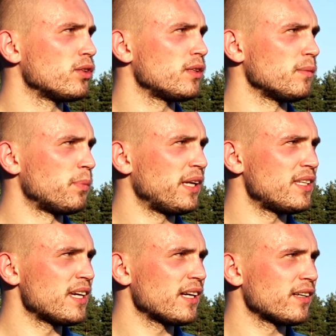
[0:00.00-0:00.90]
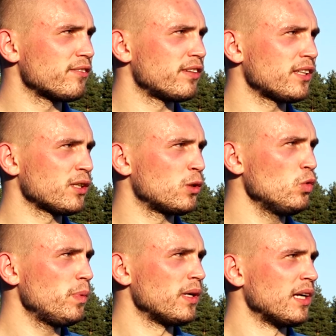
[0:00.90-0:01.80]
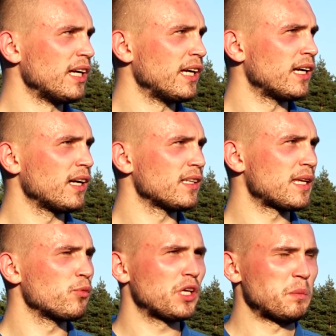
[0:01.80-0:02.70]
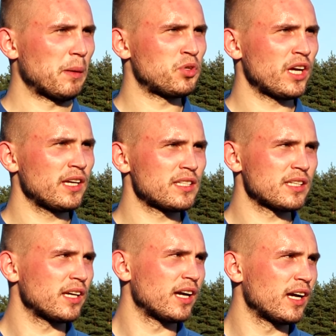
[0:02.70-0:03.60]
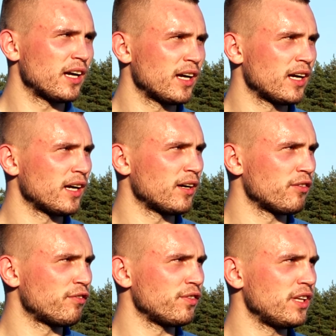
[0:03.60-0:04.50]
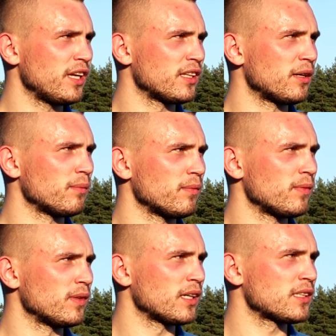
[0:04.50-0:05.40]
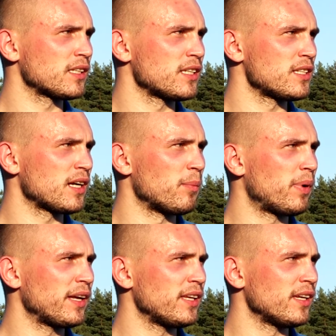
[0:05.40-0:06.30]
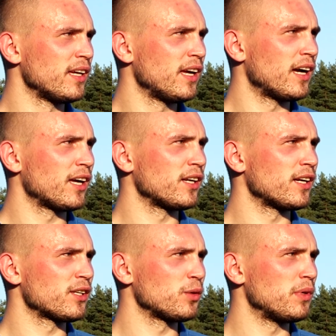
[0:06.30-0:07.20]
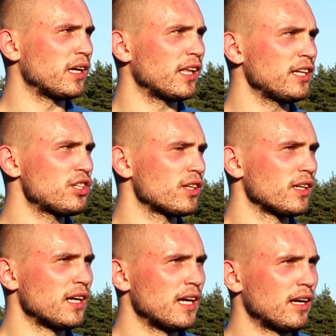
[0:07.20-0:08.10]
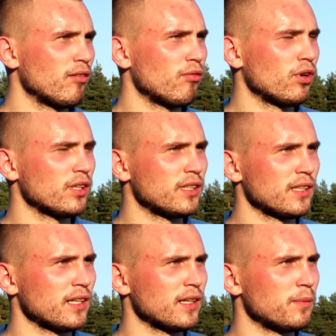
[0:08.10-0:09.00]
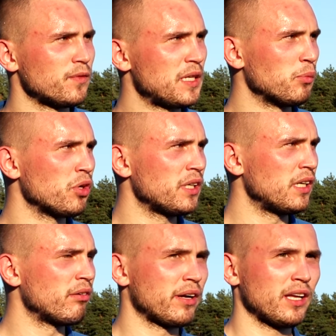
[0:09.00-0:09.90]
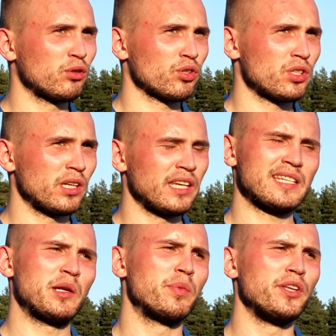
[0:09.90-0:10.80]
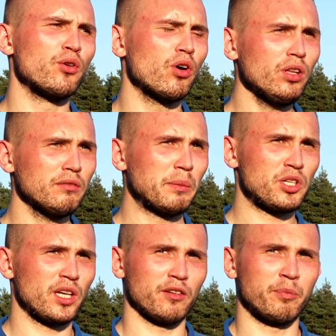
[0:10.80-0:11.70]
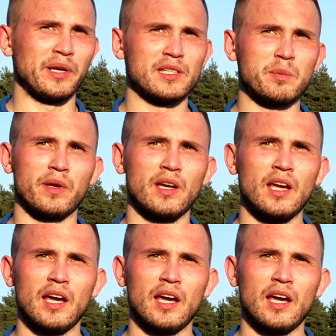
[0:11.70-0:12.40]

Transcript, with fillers: вот перейдя в этот клуб, со многими общаюсь э, вне, там, так сказать, компании Артема Николаевича, вот. Все многие говорят то, что если бы не он вообще, в принципе,